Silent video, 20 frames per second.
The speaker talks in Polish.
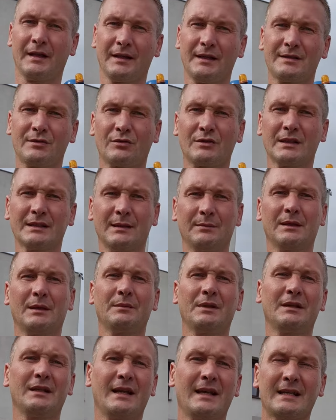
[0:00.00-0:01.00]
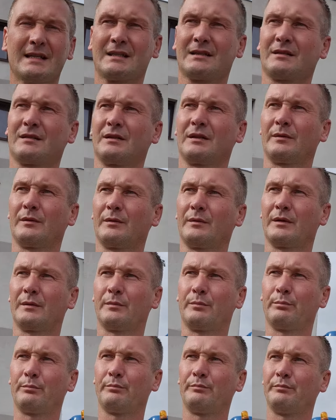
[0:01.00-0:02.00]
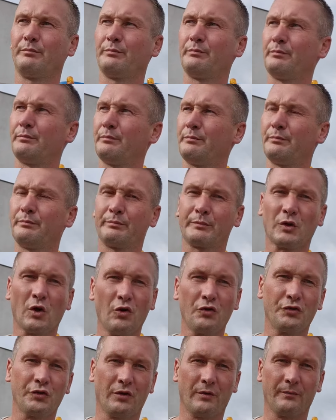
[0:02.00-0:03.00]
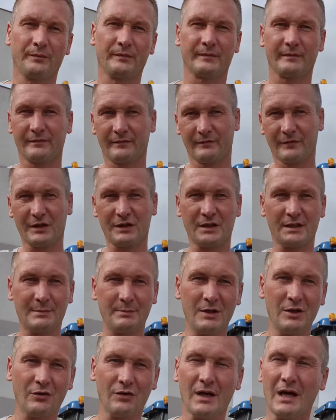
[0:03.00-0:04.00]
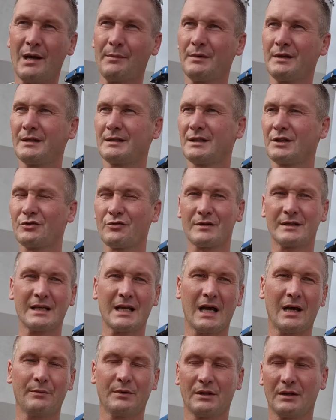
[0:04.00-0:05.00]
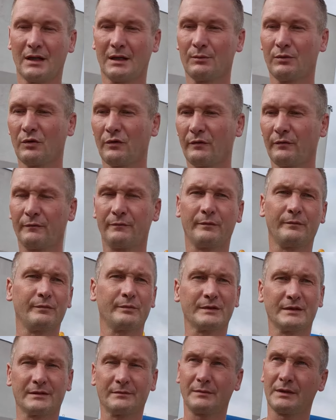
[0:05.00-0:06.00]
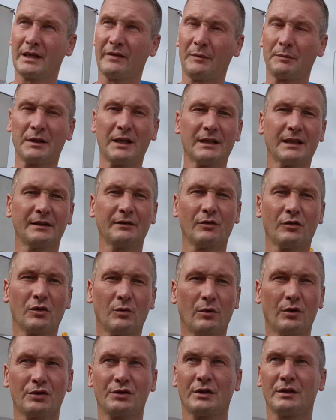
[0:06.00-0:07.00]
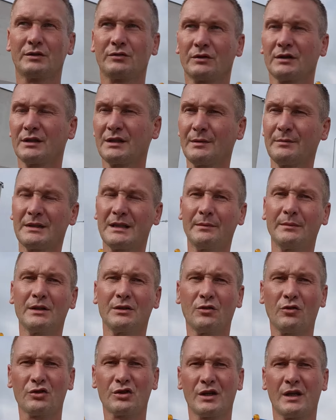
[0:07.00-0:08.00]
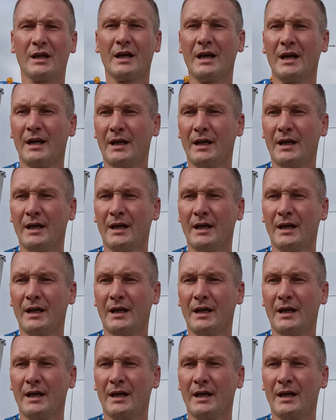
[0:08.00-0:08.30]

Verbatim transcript: sukcesem dla mnie nie jest e, konto, wiecie, z milionami, z tysiącami albo, nie wiem, kilka nieruchomości. Sukcesem jest dla mnie to, że